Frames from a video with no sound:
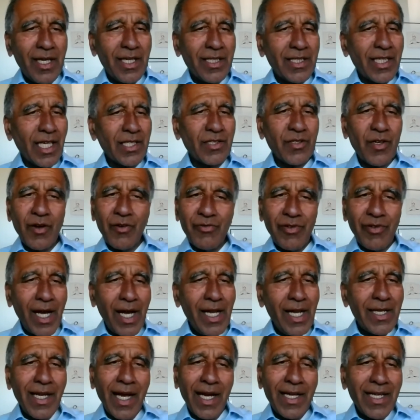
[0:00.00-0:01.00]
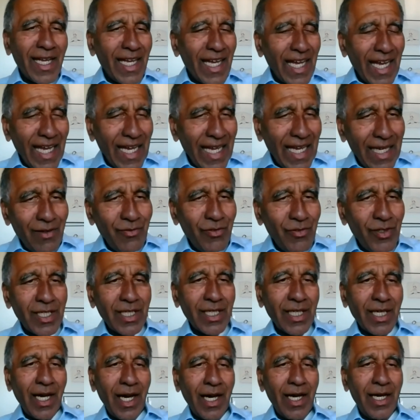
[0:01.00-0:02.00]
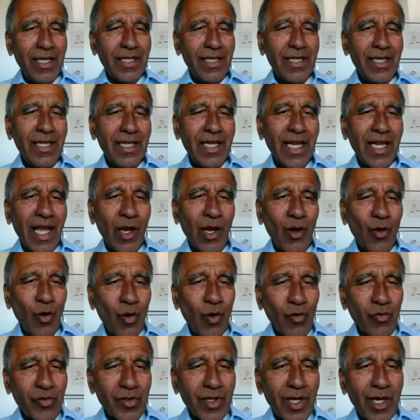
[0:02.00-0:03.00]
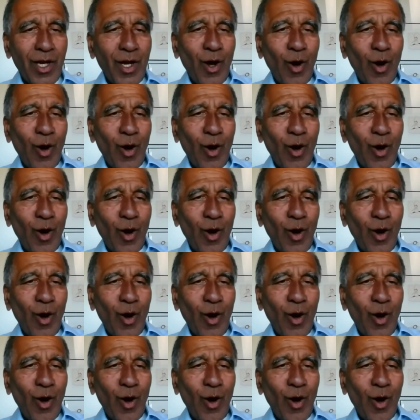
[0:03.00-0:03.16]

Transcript: das verweilt eine Ewigkeit in der Luft.